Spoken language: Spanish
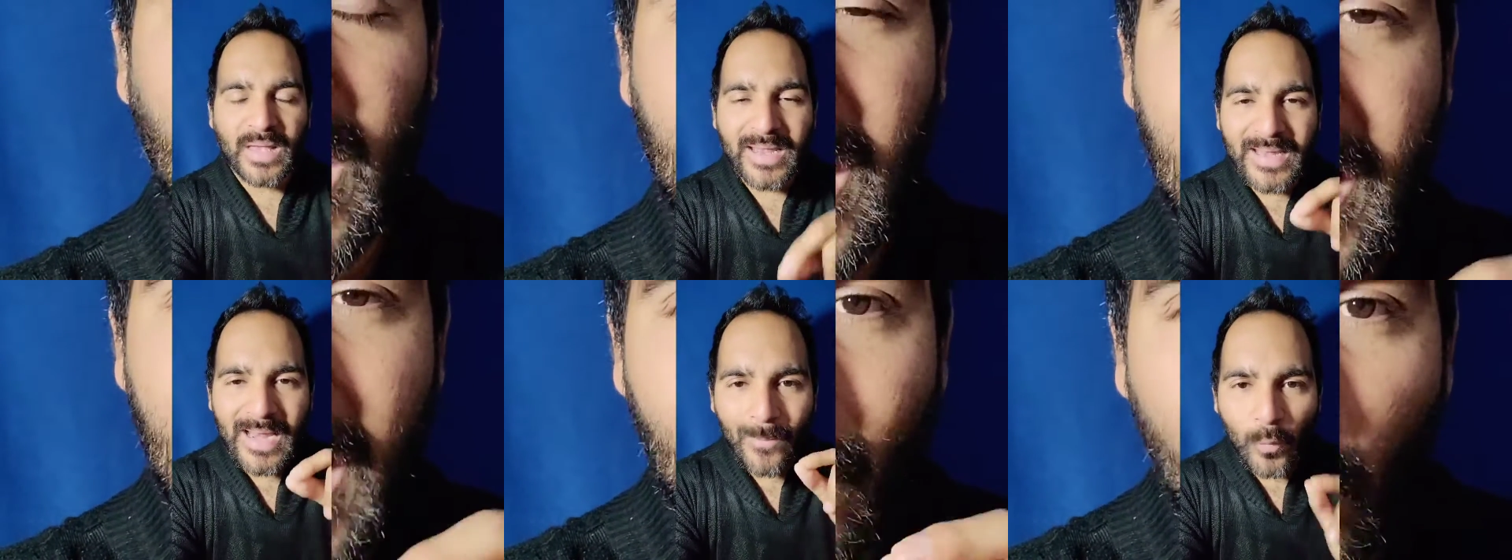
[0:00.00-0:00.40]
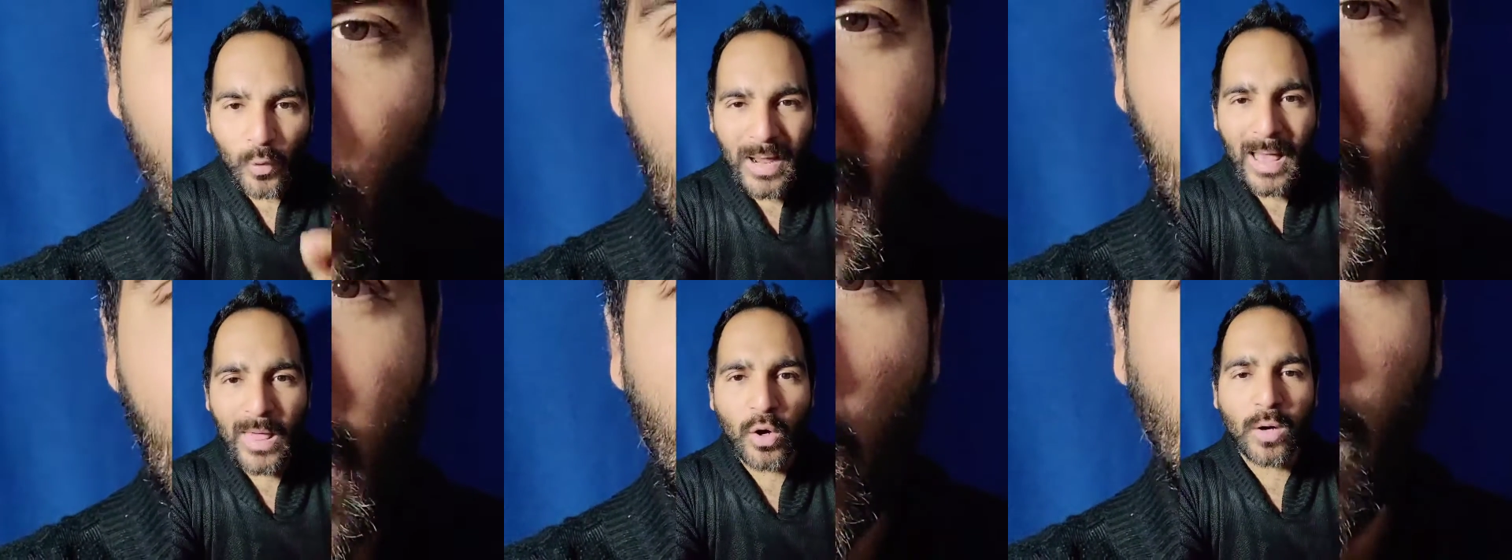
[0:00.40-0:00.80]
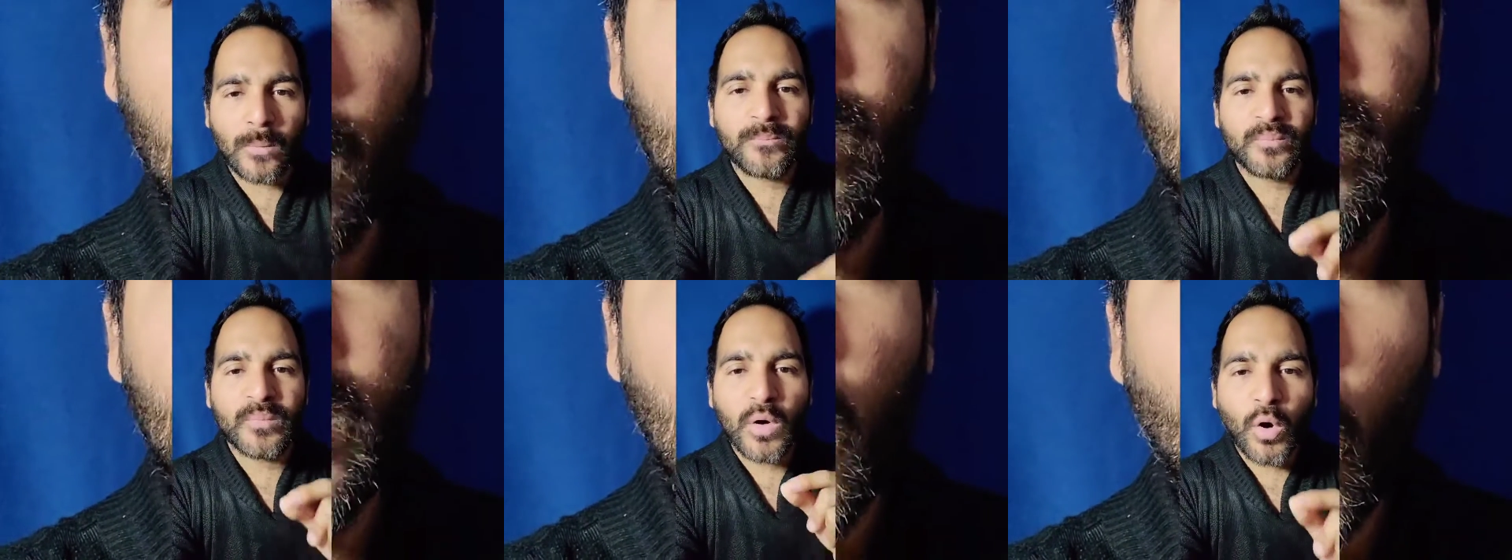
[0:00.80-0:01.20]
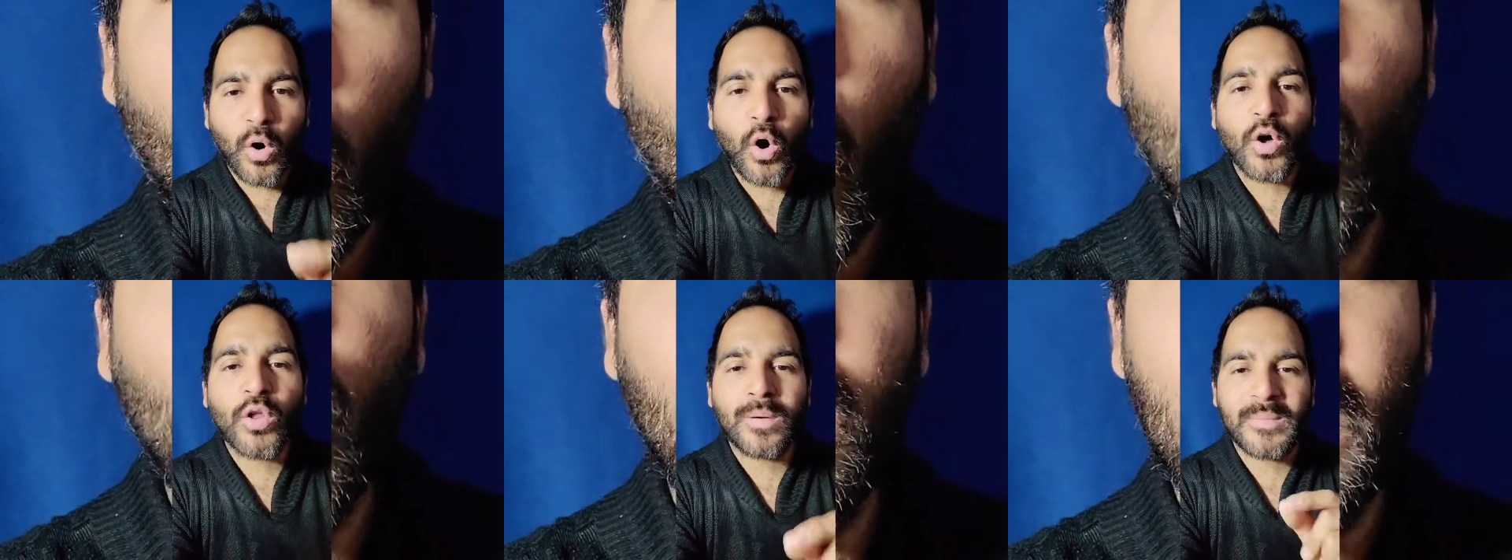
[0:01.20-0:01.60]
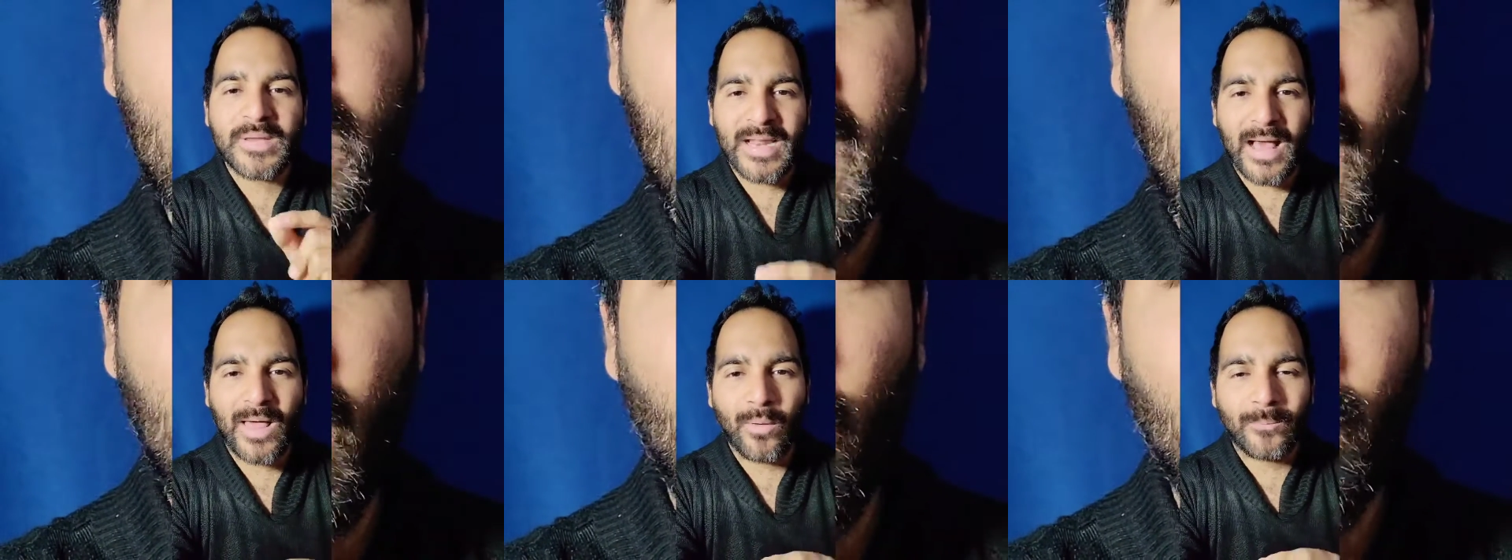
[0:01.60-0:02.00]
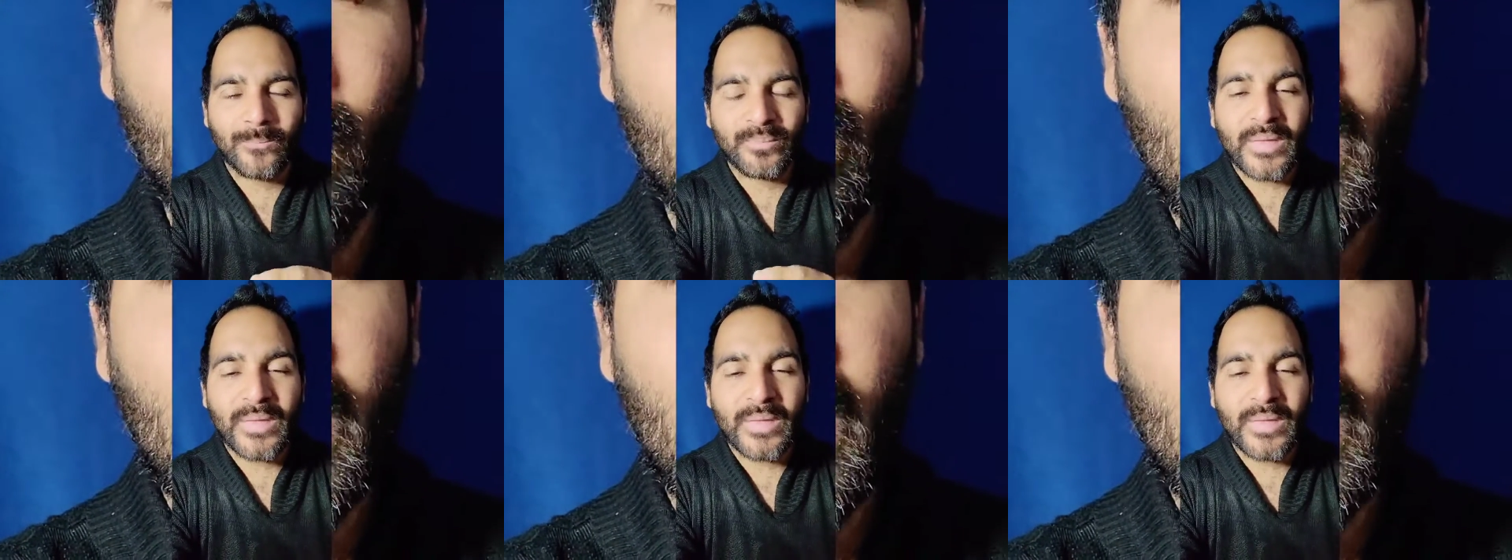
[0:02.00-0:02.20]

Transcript: enamorado o dominado.